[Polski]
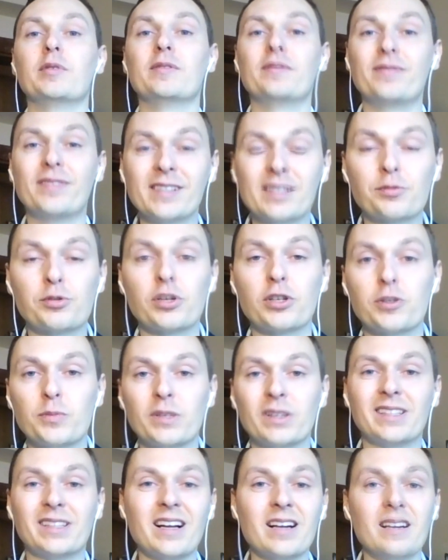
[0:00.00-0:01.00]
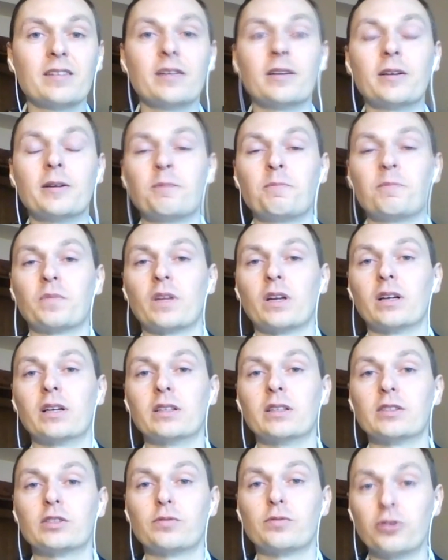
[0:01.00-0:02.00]
wesprzeć mentalnie
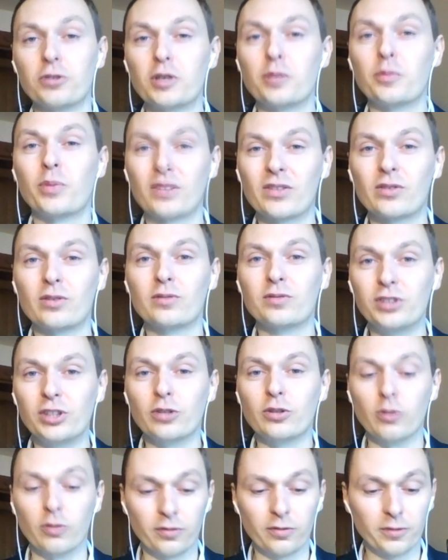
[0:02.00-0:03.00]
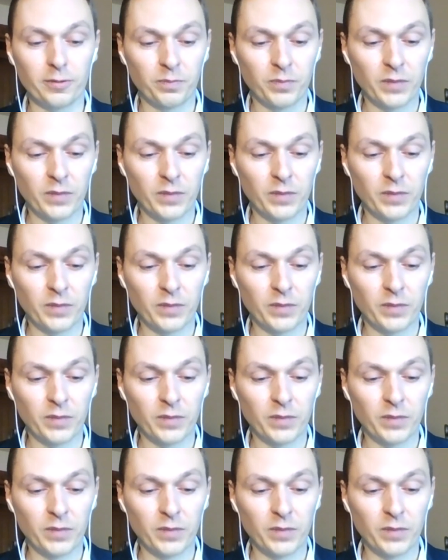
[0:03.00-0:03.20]
e, swoich pracowników.